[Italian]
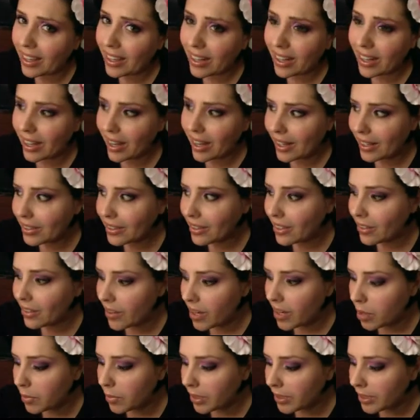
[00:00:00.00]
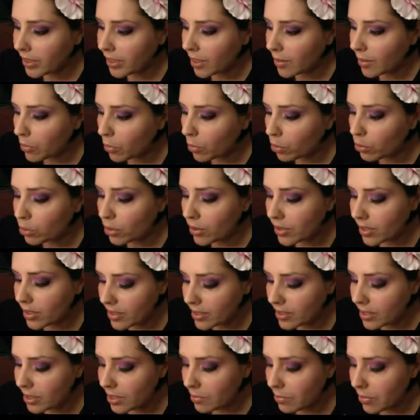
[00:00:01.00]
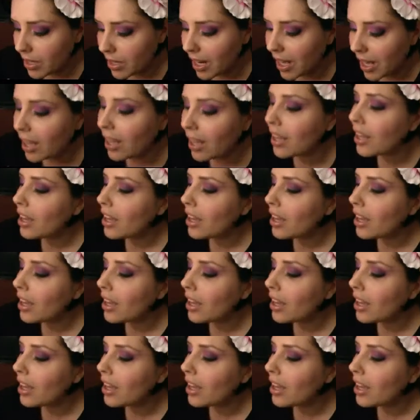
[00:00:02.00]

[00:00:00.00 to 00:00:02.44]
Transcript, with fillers: la rende veramente molto sensibile